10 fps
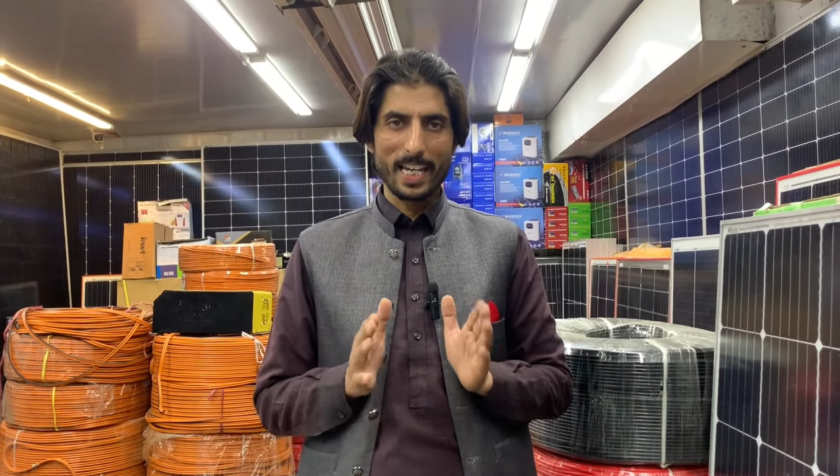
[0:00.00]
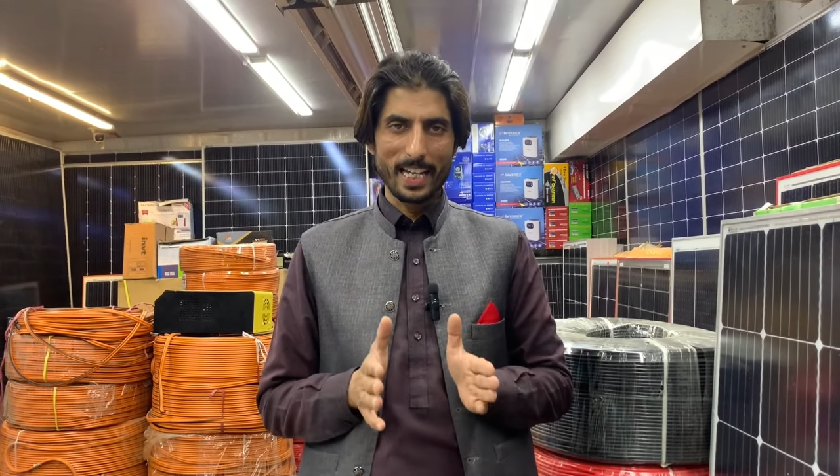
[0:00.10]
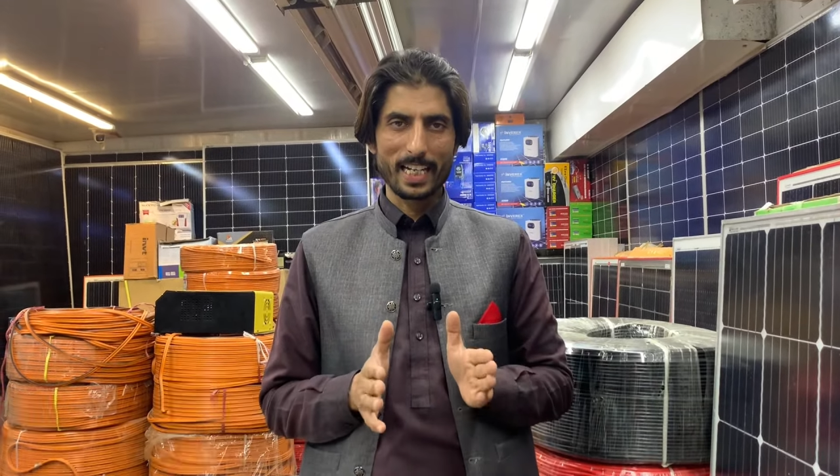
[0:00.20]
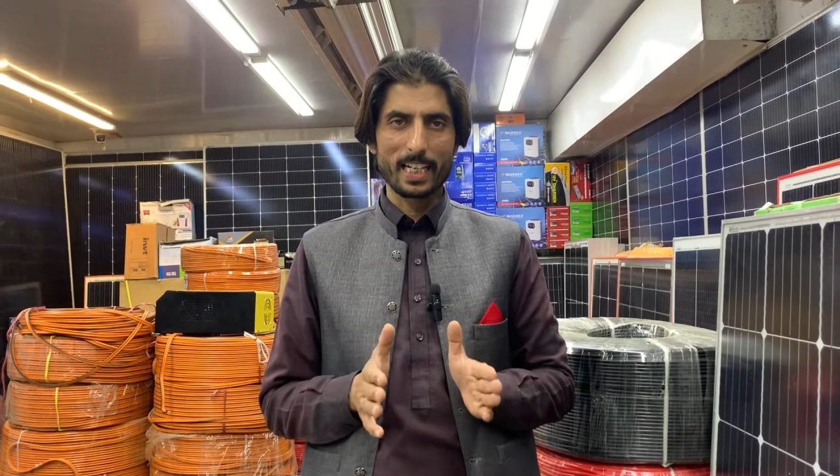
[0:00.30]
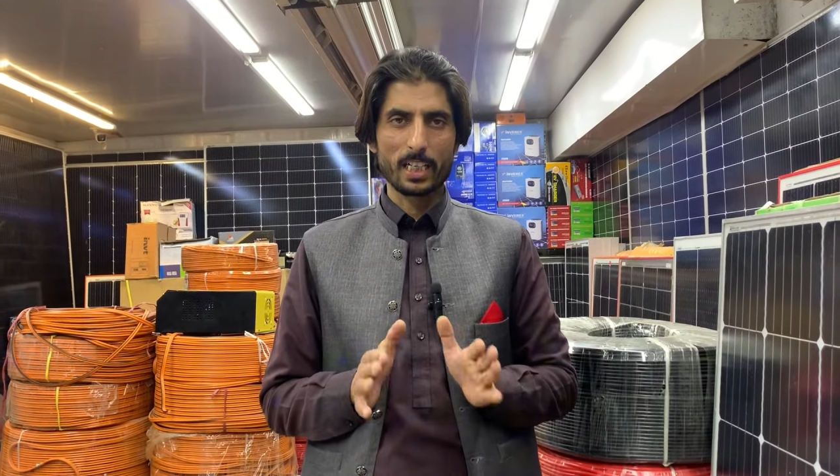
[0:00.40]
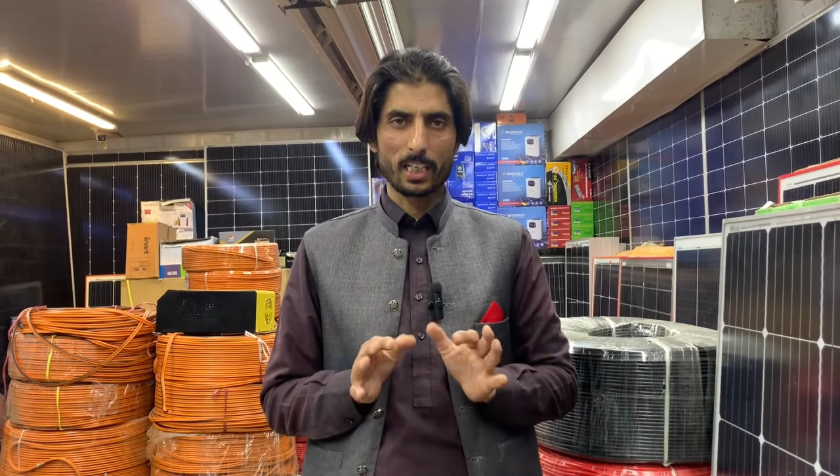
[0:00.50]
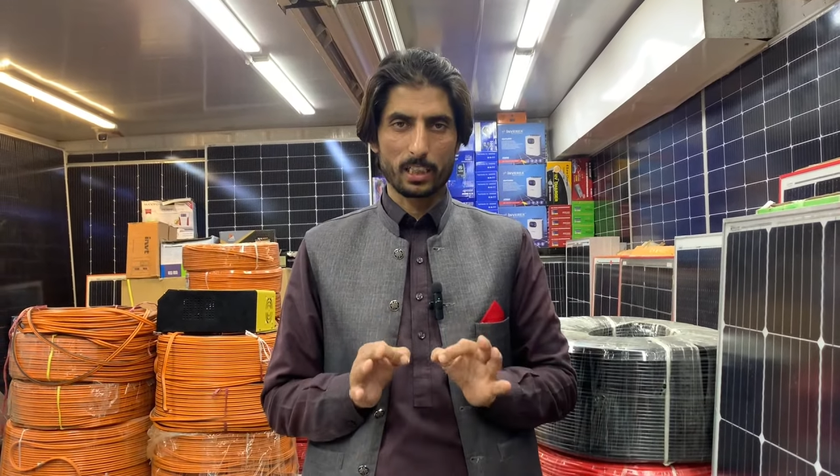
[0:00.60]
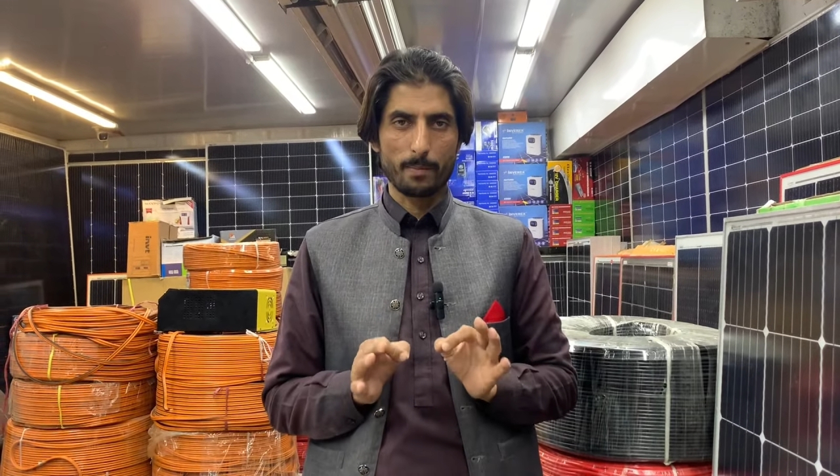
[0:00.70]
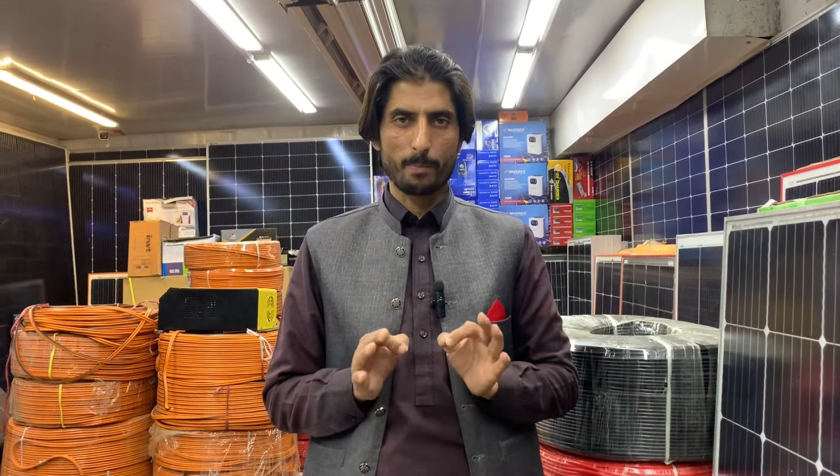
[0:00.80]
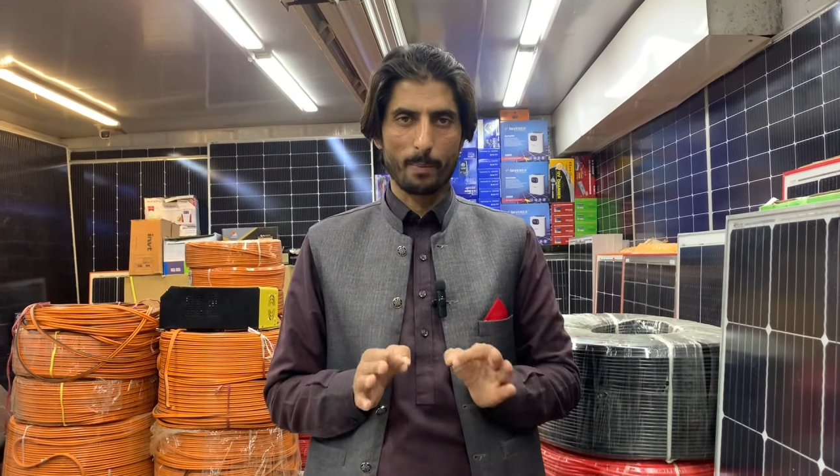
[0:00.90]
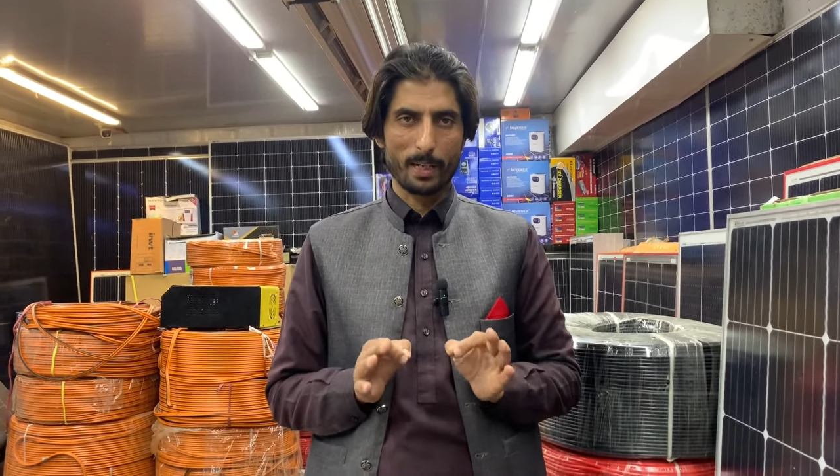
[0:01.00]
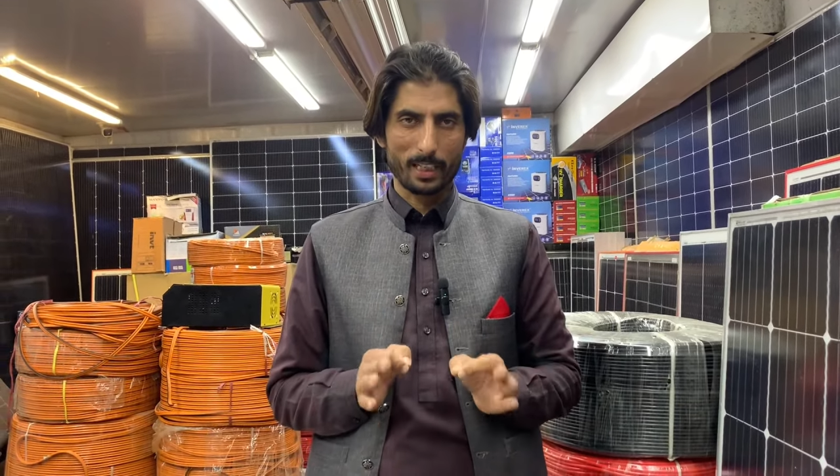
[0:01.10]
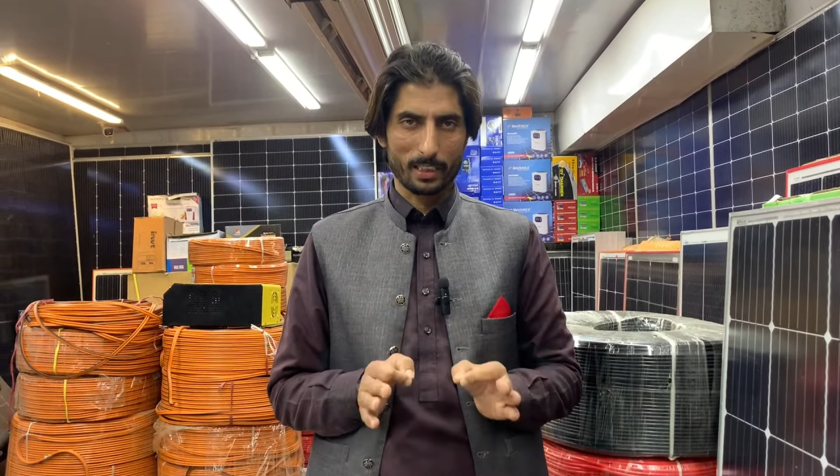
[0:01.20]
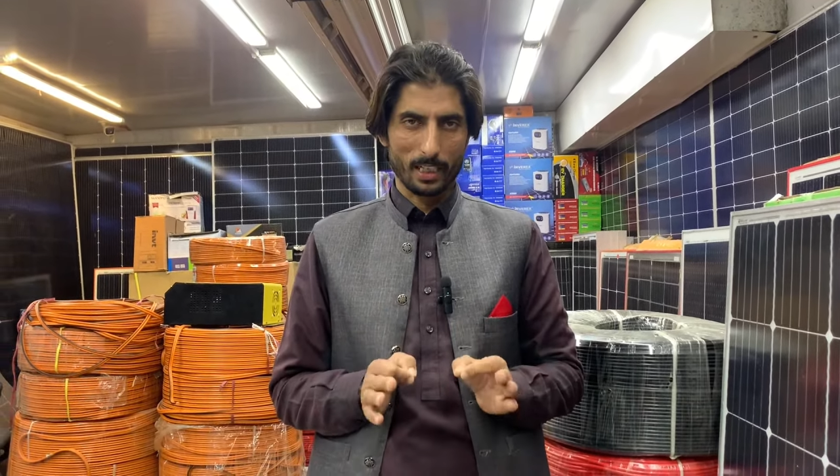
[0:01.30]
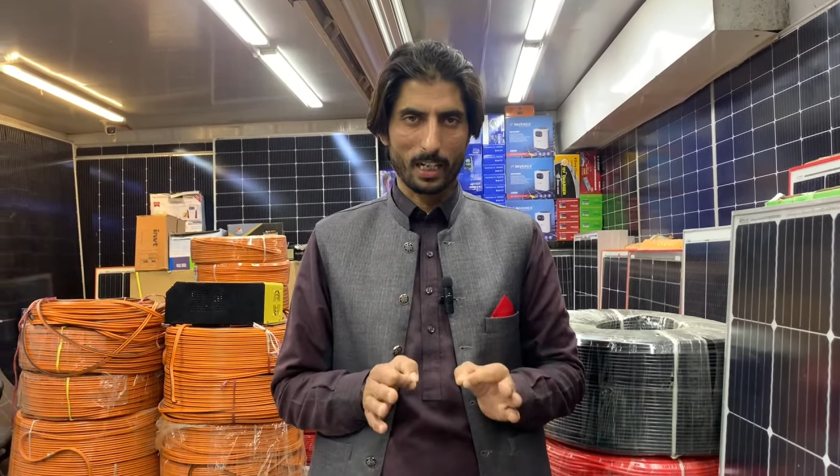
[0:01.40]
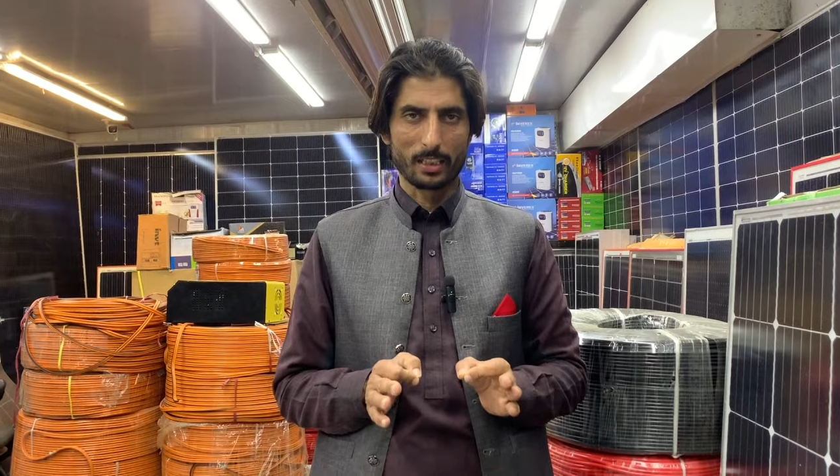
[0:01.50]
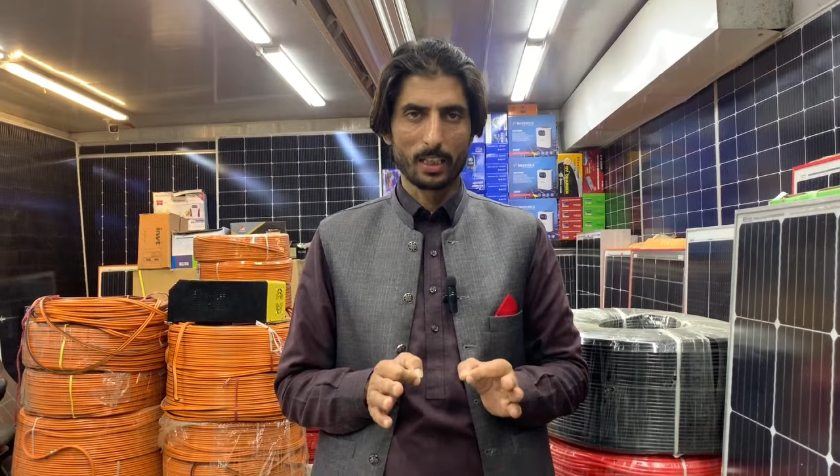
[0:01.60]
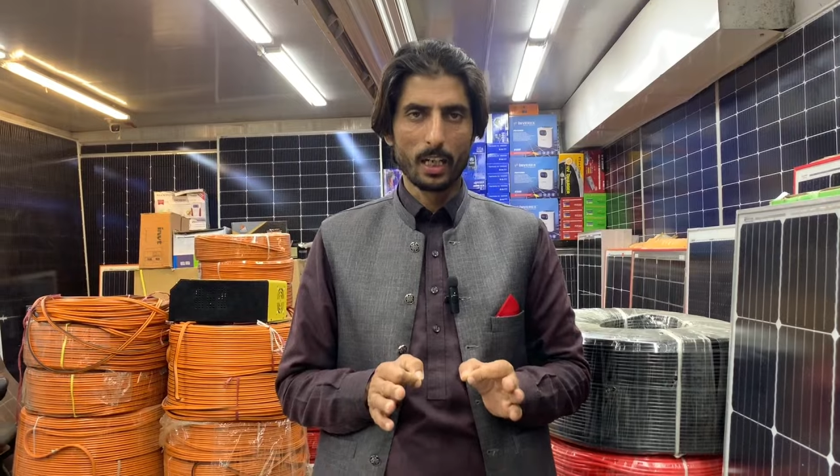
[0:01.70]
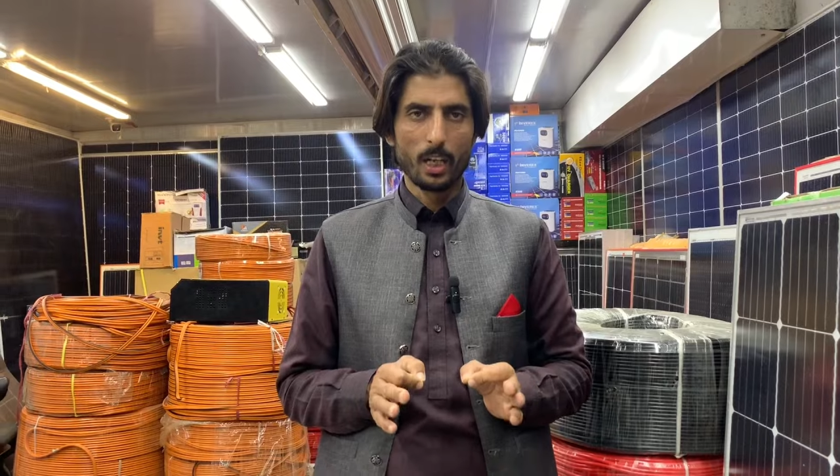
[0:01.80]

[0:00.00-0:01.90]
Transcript: ए ग्रेड कस्टम पेपर के साथ